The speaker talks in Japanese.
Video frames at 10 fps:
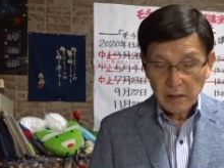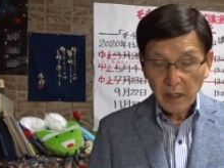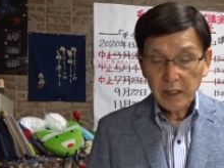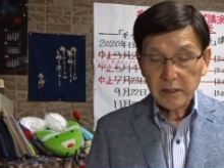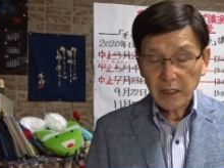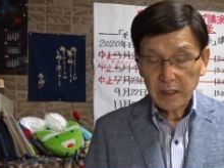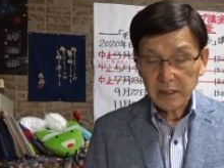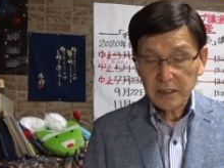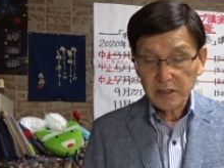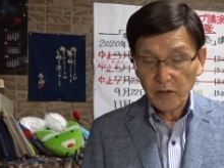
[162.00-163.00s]
秋田
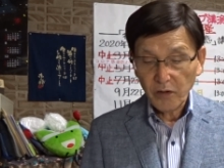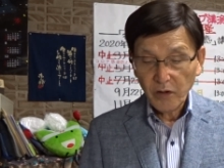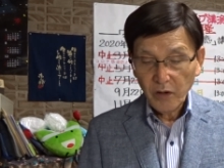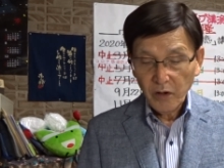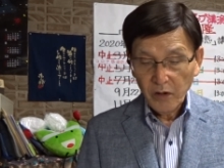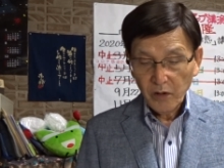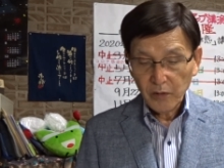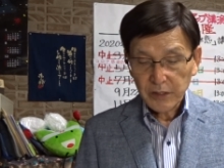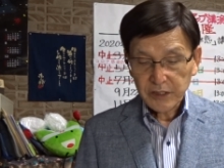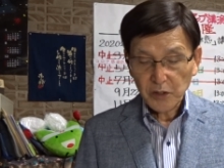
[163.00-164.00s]
方市の
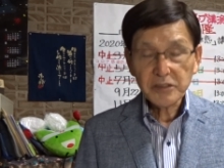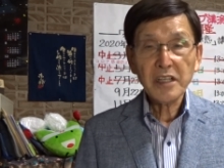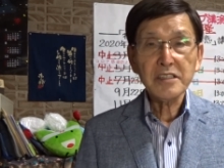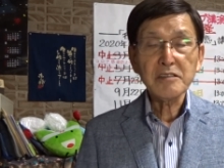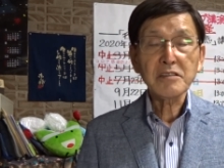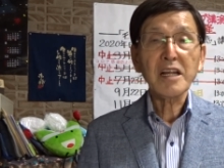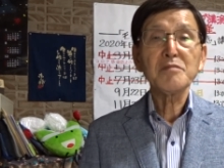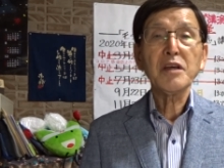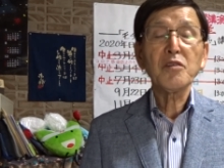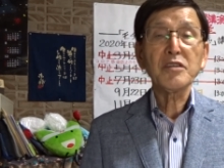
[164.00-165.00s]
市長選に2
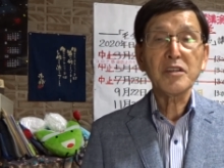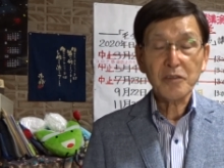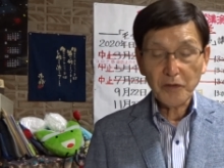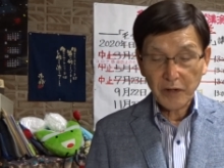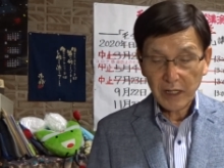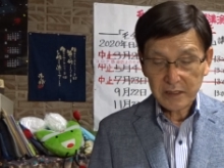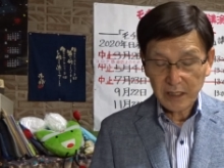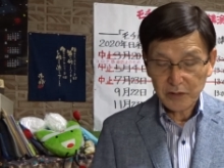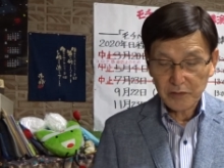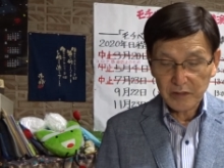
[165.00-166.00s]
人目の立候補があっ
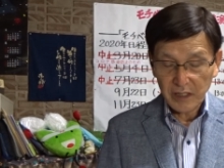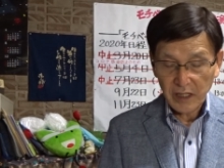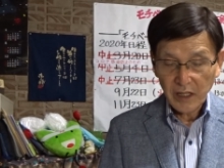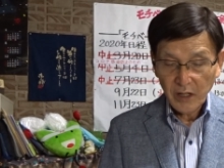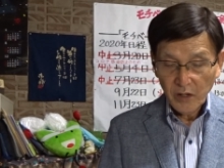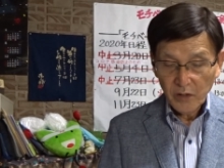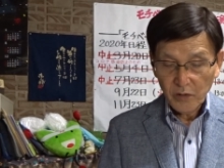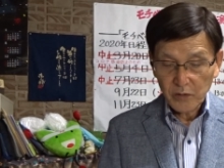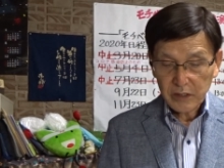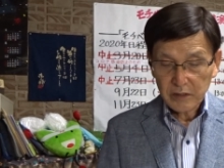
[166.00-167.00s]
たというんでね
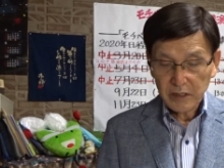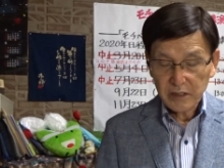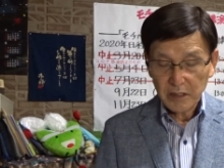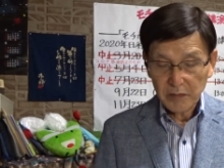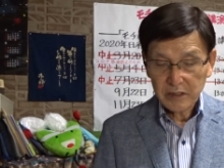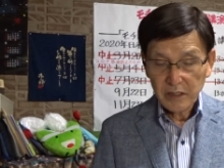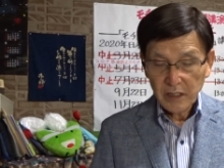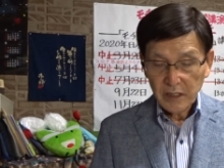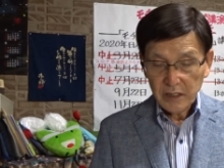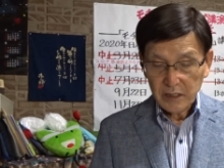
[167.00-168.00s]
大きく出ています
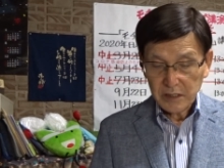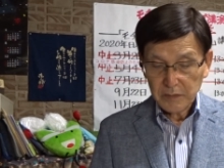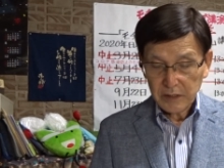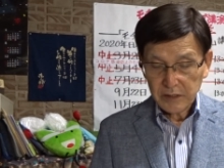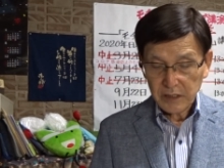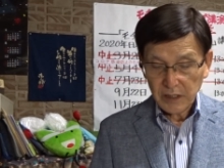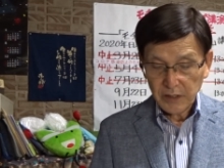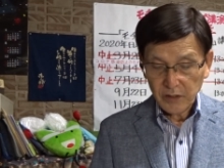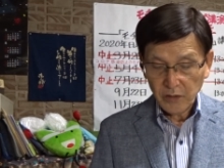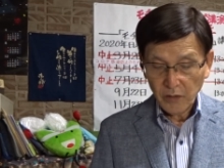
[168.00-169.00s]
石丸氏が
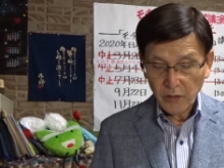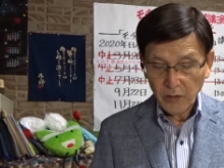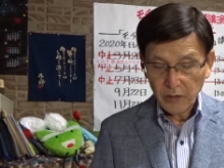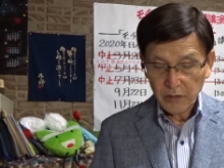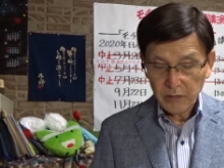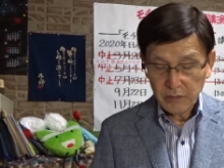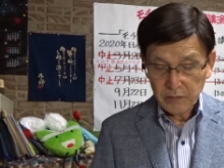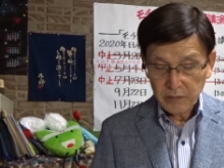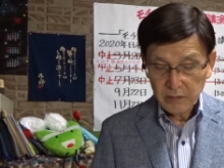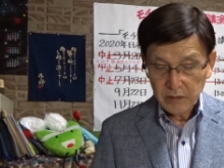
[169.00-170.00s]
立候補
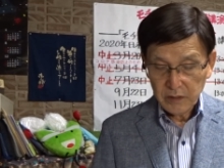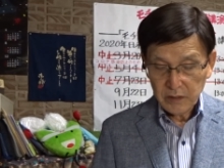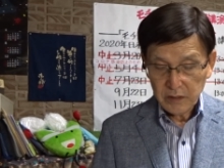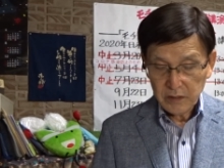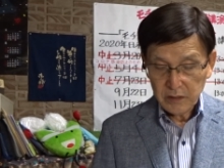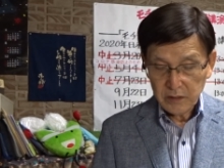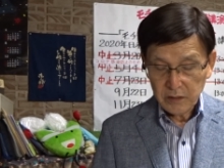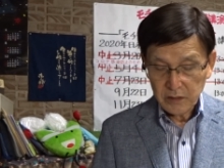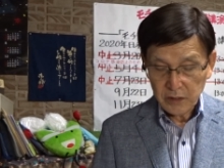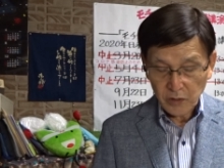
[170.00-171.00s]

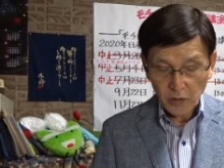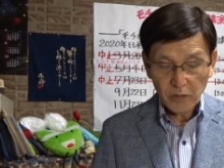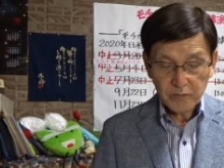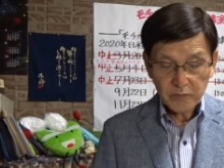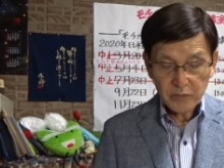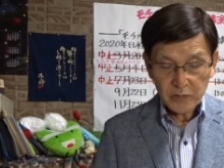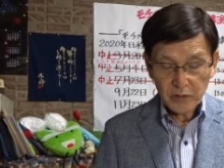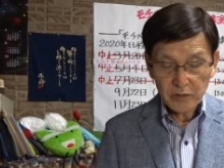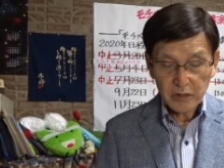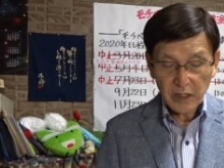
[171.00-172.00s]
行こう
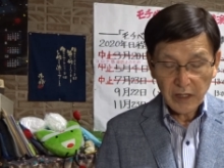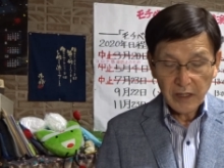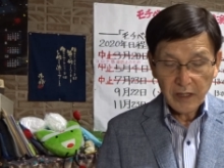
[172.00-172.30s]
というんで